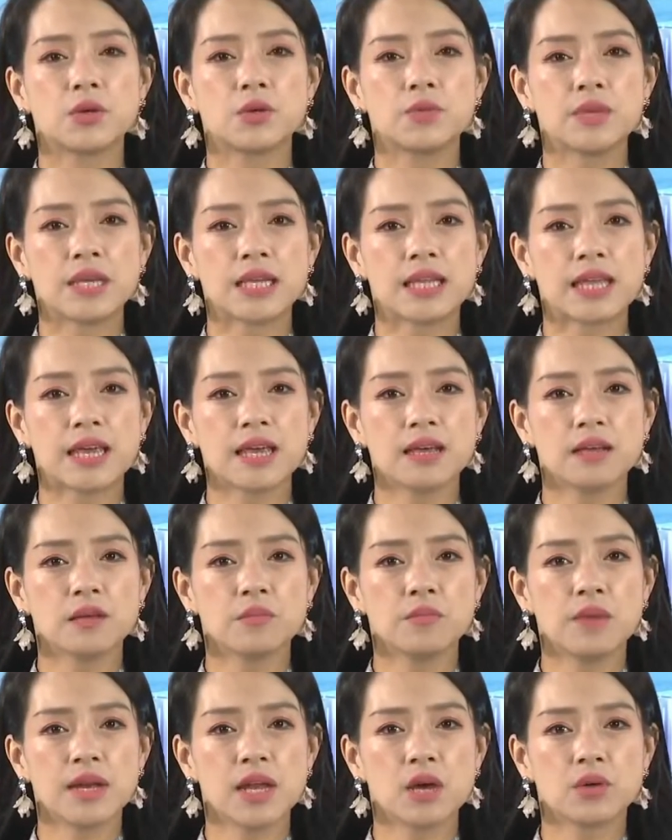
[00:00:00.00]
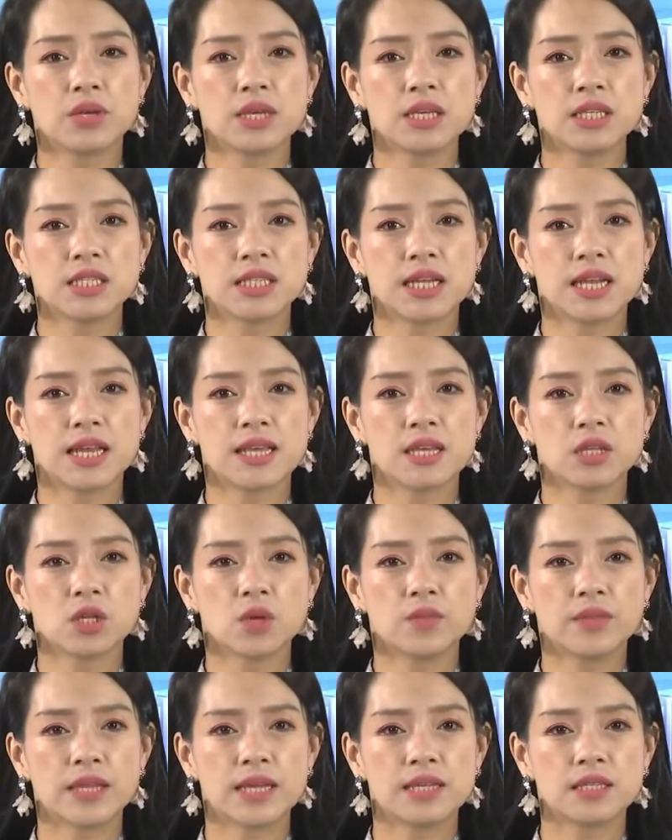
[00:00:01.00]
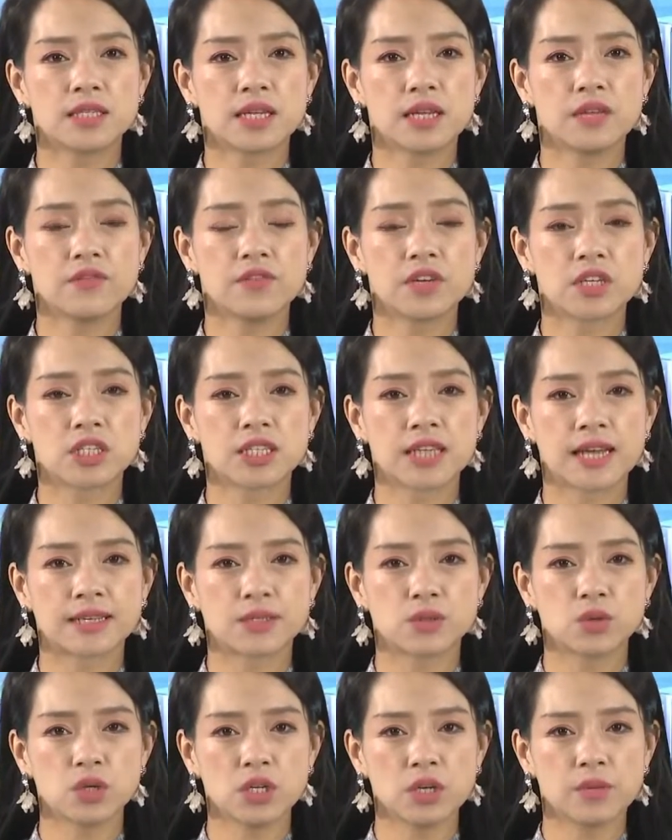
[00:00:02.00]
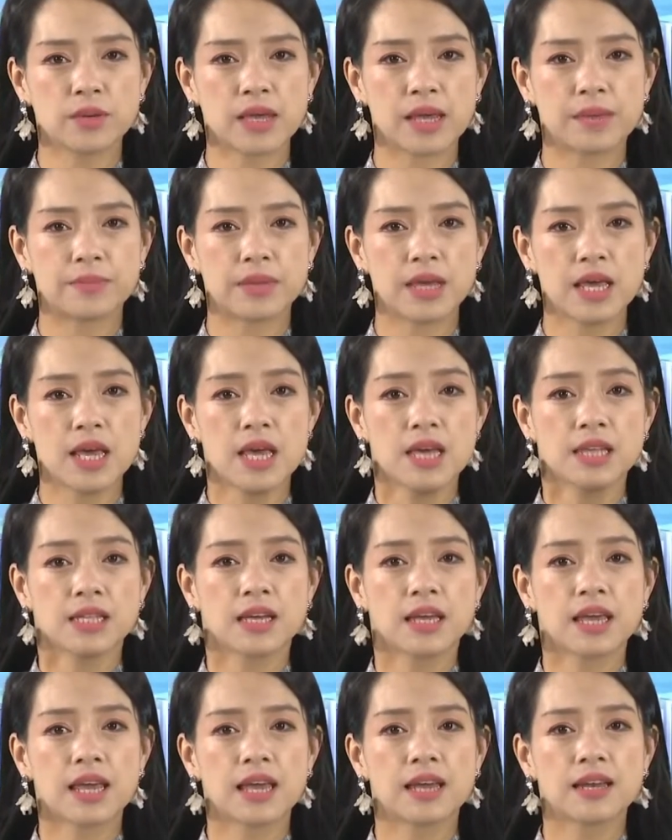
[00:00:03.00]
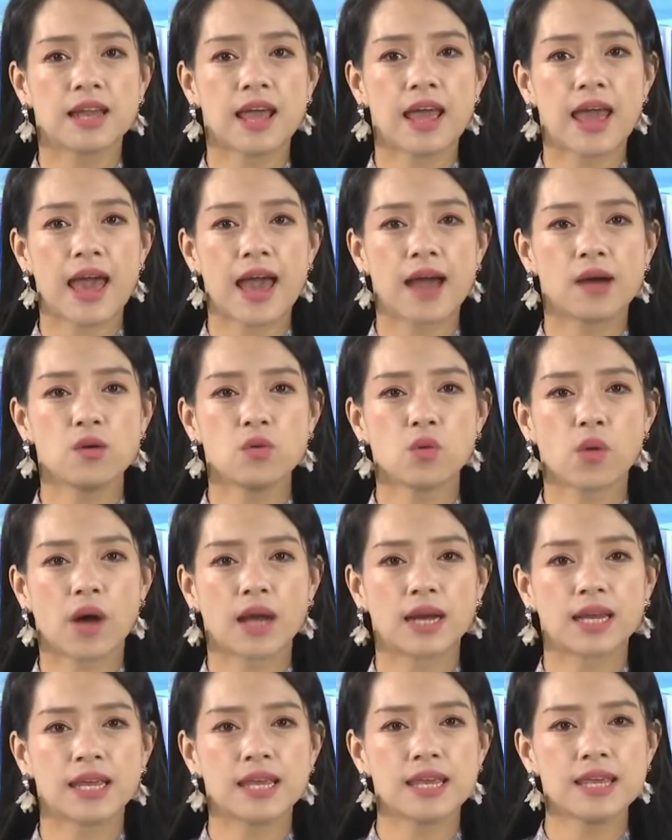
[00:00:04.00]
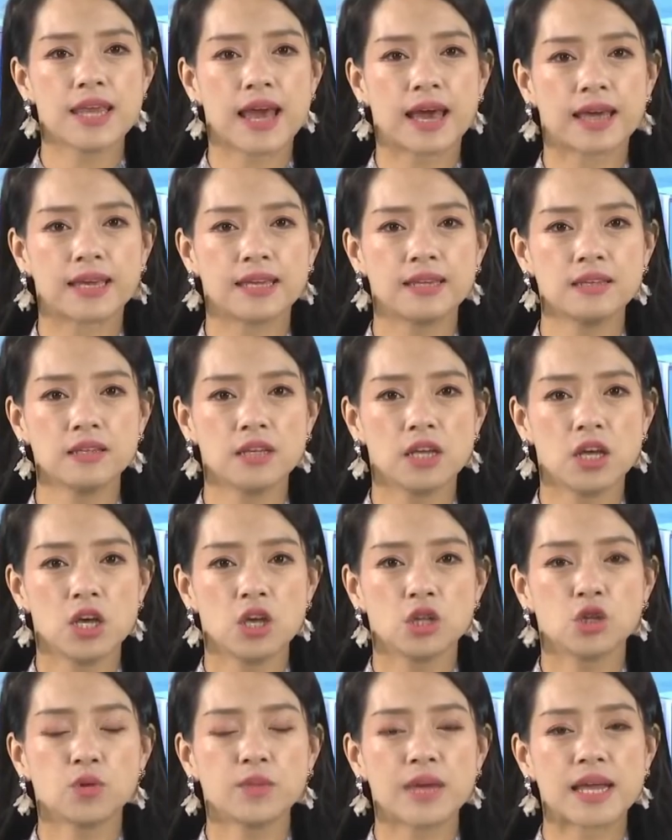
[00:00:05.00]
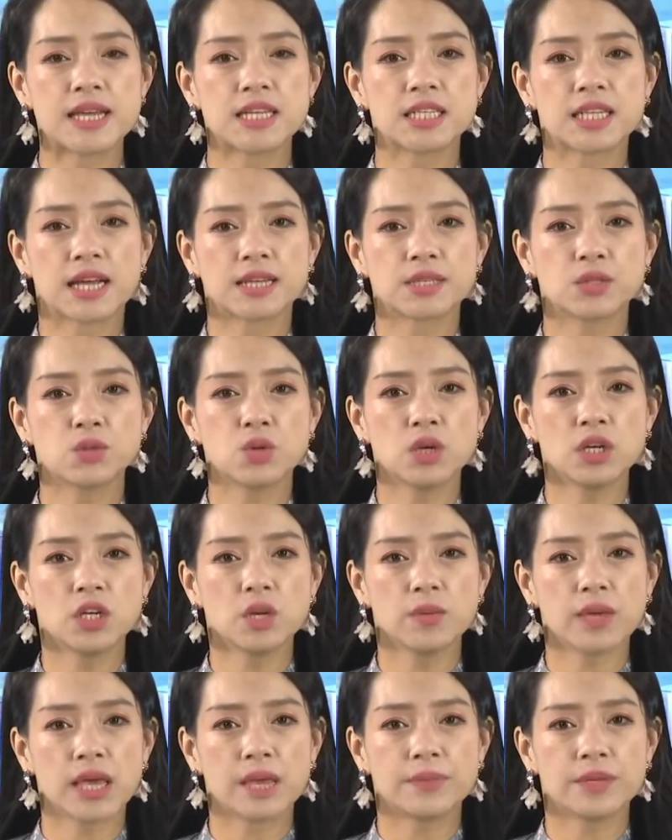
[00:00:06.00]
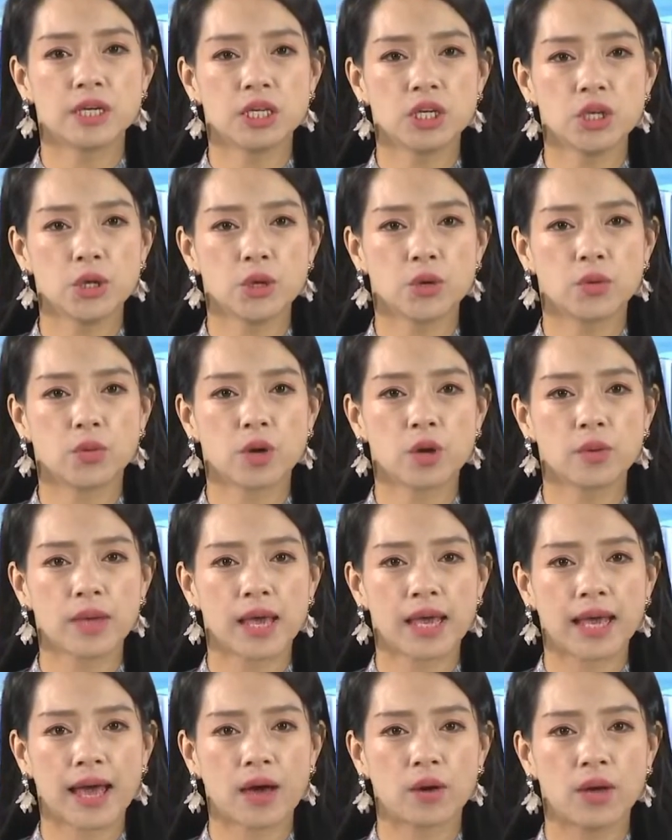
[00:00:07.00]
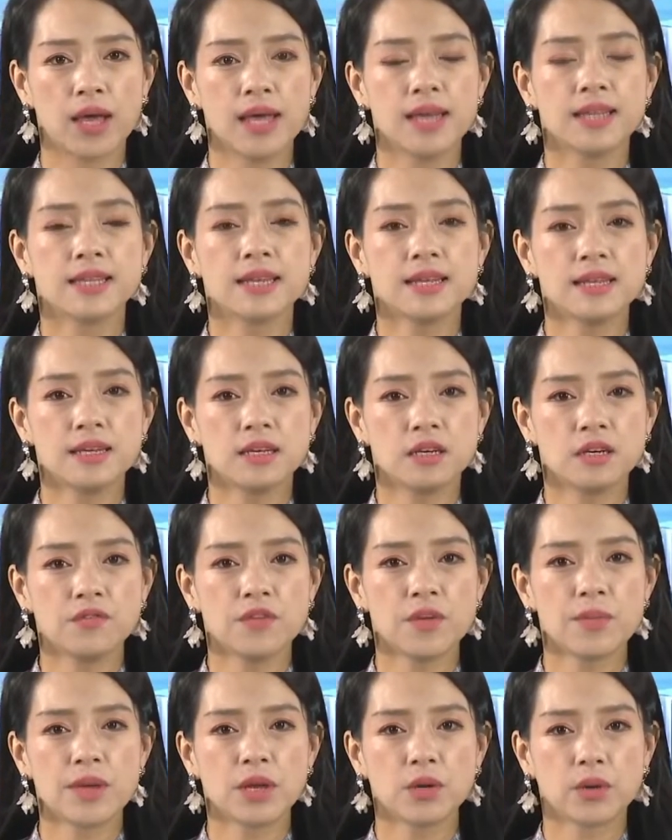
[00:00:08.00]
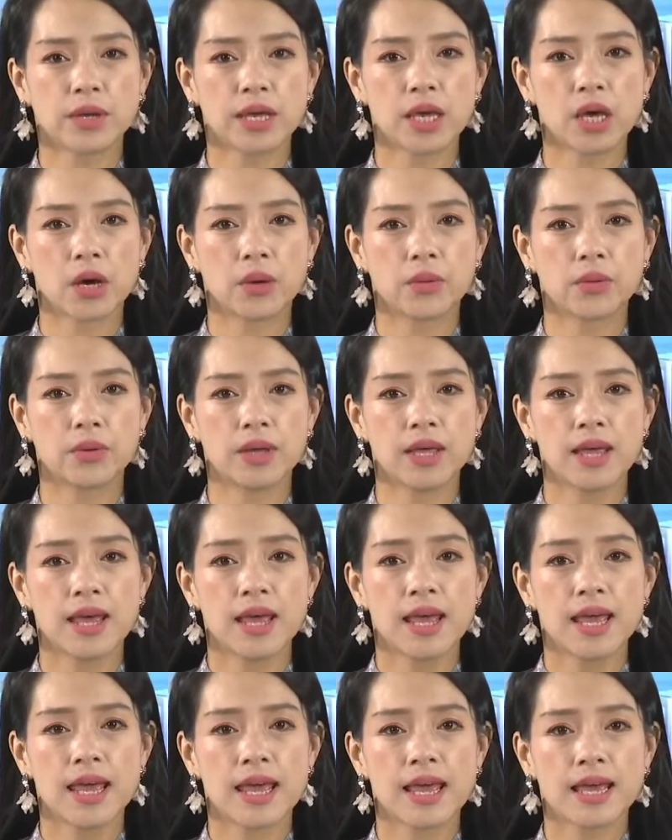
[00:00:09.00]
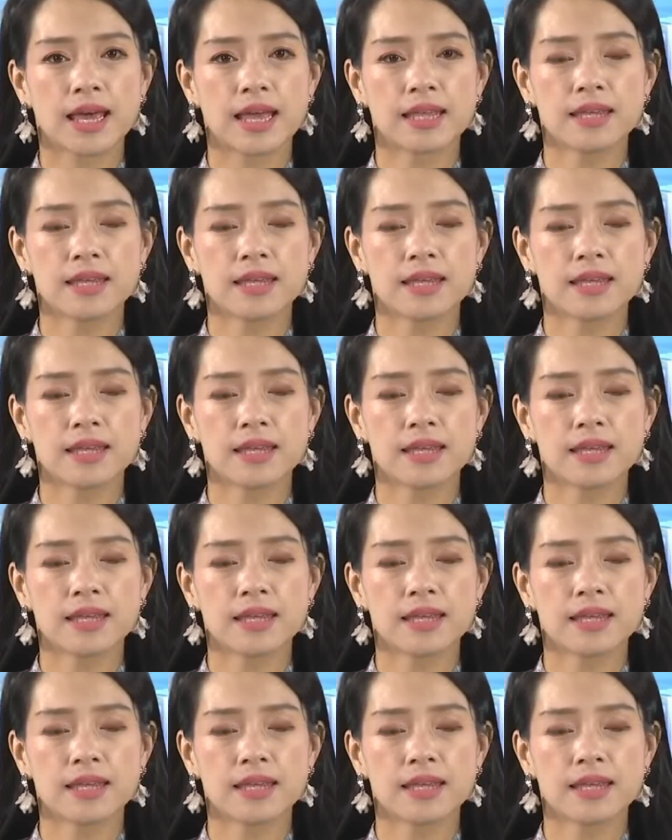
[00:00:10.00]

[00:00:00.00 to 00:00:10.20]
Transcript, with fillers: Bây giờ là nội dung chi tiết. Mở đầu chương trình là những thông tin trên lĩnh vực sản xuất nông nghiệp, thực hiện đề án quản lý nhà kính, thúc đẩy sản xuất nông nghiệp ứng dụng công nghệ cao, thích ứng với biến đổi khí hậu.